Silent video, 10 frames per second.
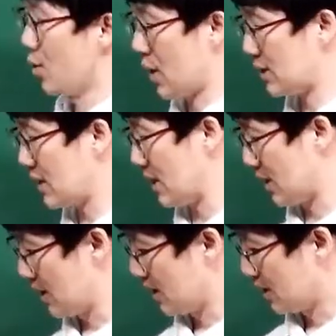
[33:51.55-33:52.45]

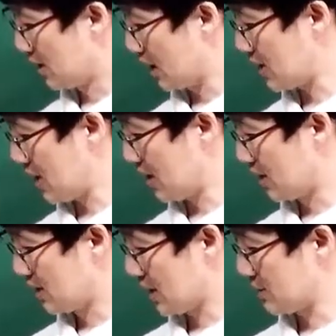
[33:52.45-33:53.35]
화자 대상,
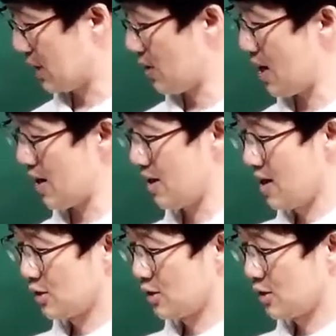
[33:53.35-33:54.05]
그다음 상황,